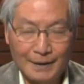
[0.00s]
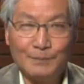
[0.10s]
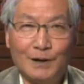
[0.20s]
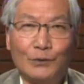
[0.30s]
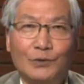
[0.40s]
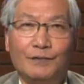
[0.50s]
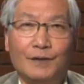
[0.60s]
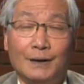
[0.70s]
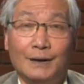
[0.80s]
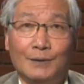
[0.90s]
Cảm ơn quý
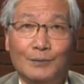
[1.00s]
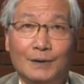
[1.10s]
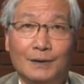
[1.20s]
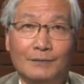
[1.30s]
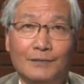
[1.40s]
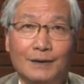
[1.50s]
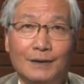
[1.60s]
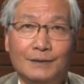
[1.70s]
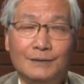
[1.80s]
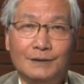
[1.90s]
vị đồng hương
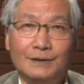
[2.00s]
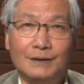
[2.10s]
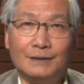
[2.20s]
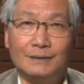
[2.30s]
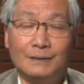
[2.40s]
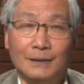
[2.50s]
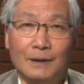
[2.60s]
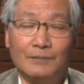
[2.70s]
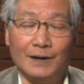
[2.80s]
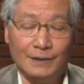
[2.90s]
vẫn giữ chương trình
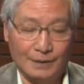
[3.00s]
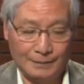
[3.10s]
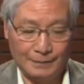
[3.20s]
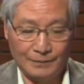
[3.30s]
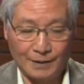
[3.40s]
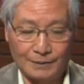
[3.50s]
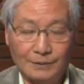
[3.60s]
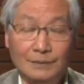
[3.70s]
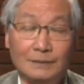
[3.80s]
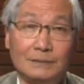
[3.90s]
vẫn
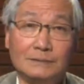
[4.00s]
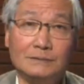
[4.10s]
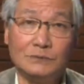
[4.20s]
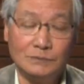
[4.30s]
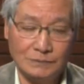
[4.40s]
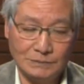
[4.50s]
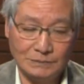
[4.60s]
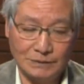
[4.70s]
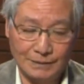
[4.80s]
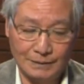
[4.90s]
giữ
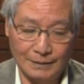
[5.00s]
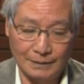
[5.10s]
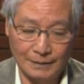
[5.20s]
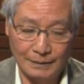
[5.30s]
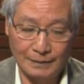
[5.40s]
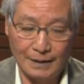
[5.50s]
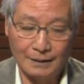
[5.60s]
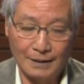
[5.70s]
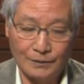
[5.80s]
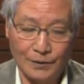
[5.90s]
chương
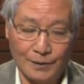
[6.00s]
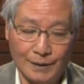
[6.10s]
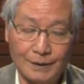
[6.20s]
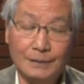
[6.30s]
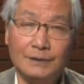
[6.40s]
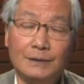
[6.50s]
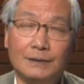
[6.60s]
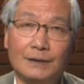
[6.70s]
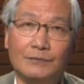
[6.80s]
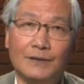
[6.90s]
để theo dõi
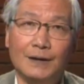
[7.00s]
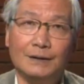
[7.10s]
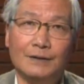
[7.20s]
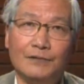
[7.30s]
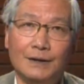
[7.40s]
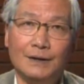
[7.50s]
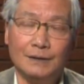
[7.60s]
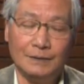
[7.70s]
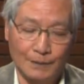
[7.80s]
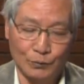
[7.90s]
chương trình VATV
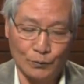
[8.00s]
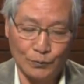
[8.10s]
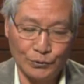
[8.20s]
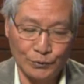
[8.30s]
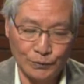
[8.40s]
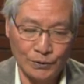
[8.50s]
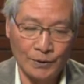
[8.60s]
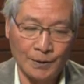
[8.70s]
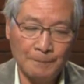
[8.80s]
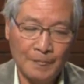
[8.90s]
tiếp tục của chúng tôi.